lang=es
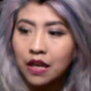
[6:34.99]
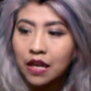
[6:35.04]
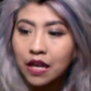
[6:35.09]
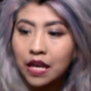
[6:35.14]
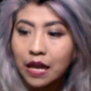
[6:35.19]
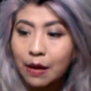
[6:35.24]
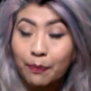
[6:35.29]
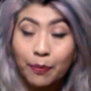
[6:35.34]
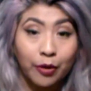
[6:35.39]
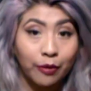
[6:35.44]

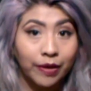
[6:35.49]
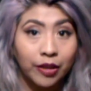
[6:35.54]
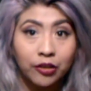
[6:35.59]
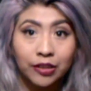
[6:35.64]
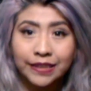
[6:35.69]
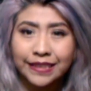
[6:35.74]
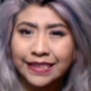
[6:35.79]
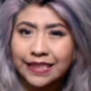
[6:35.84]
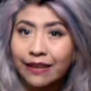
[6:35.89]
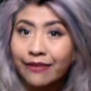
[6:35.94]
eh,
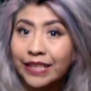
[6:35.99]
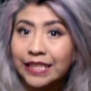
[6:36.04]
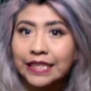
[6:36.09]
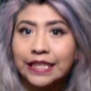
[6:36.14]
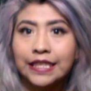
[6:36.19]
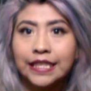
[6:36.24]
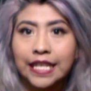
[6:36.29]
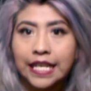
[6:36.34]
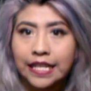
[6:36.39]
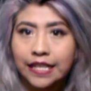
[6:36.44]
probadores
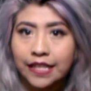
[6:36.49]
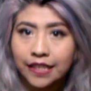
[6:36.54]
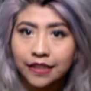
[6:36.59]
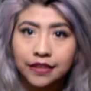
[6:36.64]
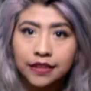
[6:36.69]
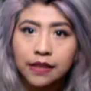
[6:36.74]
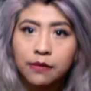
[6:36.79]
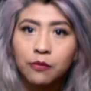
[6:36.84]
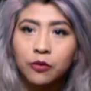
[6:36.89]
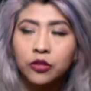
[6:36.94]
estaban
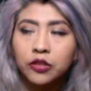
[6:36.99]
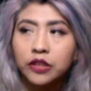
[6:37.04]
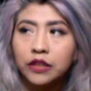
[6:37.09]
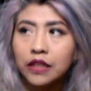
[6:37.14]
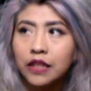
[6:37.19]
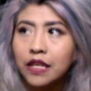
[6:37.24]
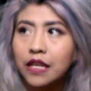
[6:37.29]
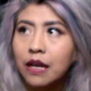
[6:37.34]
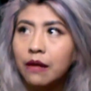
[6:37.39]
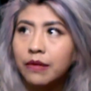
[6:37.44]
llenísimos
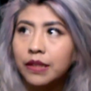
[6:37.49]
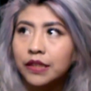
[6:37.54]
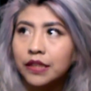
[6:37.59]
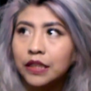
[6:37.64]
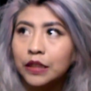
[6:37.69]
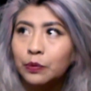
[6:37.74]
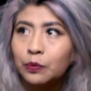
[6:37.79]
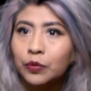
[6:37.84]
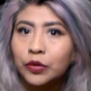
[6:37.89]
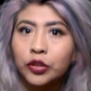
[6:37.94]
y a
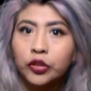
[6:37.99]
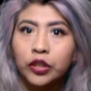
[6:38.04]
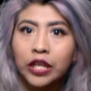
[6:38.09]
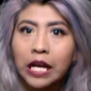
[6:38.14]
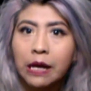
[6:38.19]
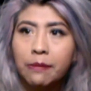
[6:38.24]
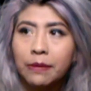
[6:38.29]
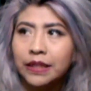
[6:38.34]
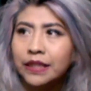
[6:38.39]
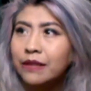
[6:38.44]
veces pues yo
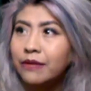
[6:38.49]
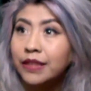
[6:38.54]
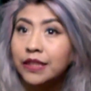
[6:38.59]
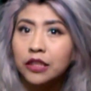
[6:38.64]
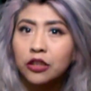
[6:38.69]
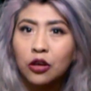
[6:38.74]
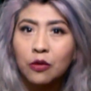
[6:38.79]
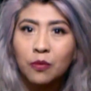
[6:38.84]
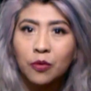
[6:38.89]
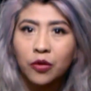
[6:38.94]
nada más iba
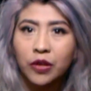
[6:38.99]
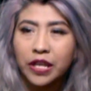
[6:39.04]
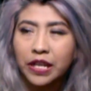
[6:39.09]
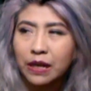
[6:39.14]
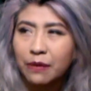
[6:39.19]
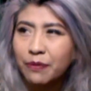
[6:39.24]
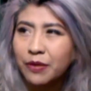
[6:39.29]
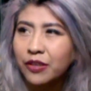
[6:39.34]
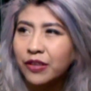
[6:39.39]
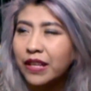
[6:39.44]
así como de
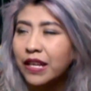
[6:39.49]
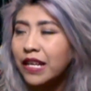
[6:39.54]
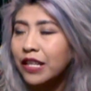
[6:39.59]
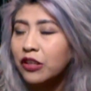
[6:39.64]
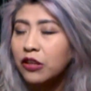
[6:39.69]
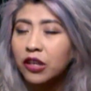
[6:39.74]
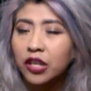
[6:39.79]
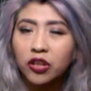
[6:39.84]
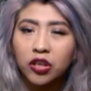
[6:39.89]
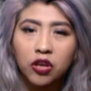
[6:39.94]
rápido, ah,
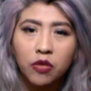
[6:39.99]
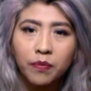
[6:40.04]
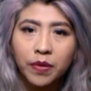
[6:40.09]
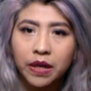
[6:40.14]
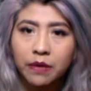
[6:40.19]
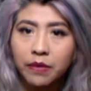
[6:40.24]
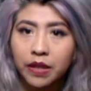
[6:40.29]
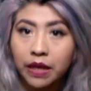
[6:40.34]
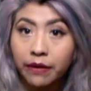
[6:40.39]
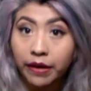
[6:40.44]
no quiero
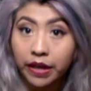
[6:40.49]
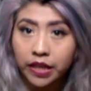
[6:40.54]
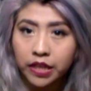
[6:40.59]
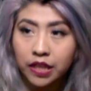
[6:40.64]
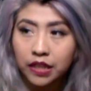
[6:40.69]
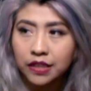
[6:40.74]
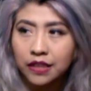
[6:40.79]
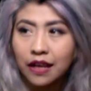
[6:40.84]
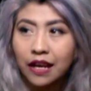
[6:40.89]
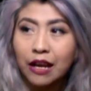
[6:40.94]
comprarme nada y
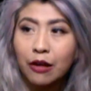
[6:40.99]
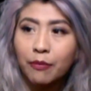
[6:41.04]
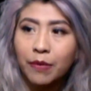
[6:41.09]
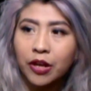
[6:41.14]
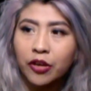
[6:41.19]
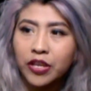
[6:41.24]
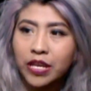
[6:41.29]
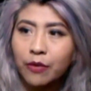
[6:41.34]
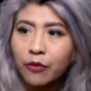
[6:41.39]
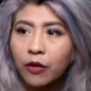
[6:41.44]
decía, ah, me
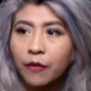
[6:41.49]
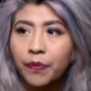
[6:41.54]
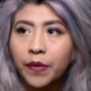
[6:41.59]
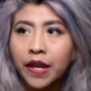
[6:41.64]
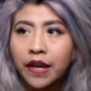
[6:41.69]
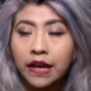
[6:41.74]
lo llevo.